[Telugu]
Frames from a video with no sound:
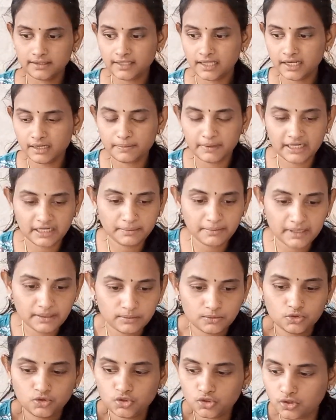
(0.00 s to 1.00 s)
దాన్ని బట్టి మనం
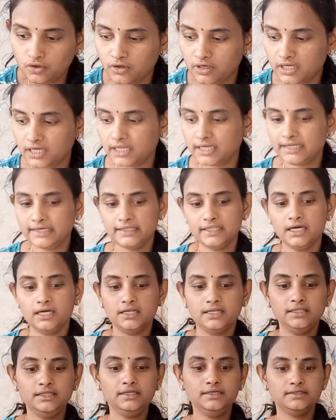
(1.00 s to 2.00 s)
ఉంచుకోవాలా లేదా
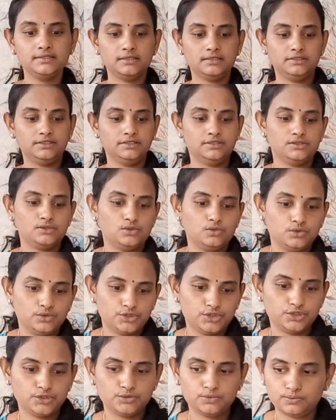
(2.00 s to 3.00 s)
అన్నది డిసైడ్
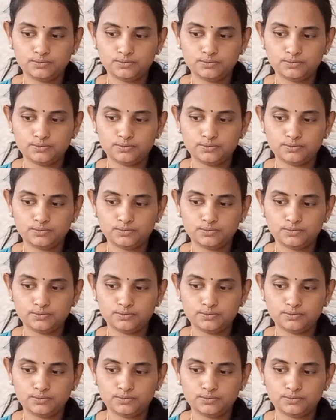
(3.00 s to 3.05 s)
చేసుకోవచ్చు